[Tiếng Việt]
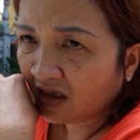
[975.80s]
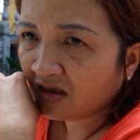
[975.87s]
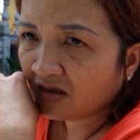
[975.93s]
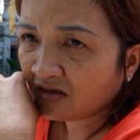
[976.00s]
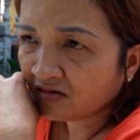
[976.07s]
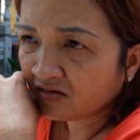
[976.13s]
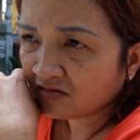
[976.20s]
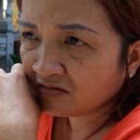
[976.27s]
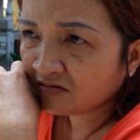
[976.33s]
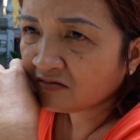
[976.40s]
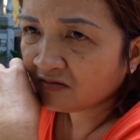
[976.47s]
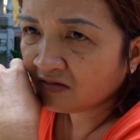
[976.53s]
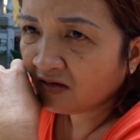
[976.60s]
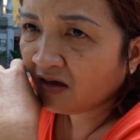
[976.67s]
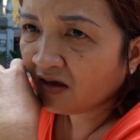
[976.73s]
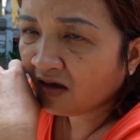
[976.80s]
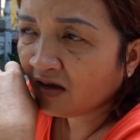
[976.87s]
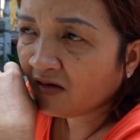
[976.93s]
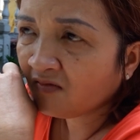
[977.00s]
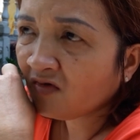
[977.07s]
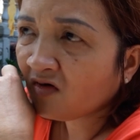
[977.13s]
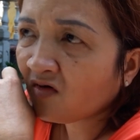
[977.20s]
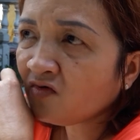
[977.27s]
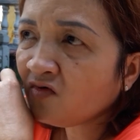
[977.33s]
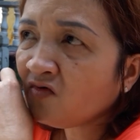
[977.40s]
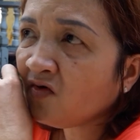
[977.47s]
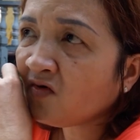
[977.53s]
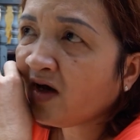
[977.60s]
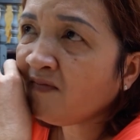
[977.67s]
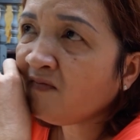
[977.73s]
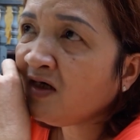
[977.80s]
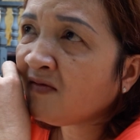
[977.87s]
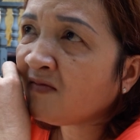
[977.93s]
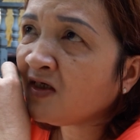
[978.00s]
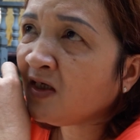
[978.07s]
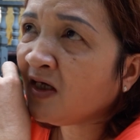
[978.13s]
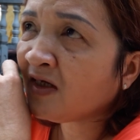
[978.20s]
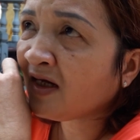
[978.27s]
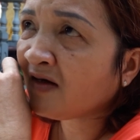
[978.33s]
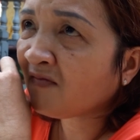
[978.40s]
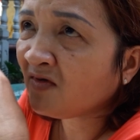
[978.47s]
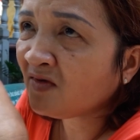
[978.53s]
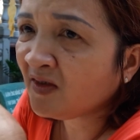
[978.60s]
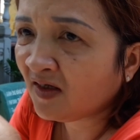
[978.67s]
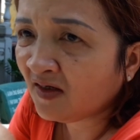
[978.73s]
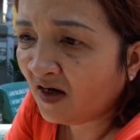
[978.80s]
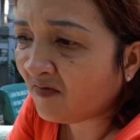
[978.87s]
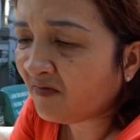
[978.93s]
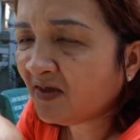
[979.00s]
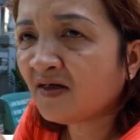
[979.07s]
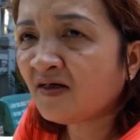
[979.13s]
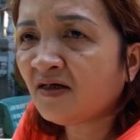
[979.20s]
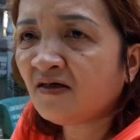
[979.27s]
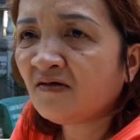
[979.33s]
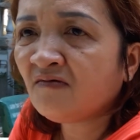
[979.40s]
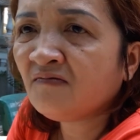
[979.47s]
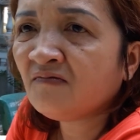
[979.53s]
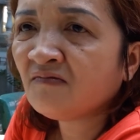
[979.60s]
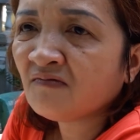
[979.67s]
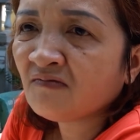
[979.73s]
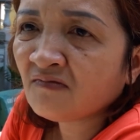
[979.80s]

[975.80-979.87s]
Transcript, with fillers: ở các những cái bệnh viện đó. Ví dụ em biết cái bệnh viện nào mà có thể hợp với thằng này không?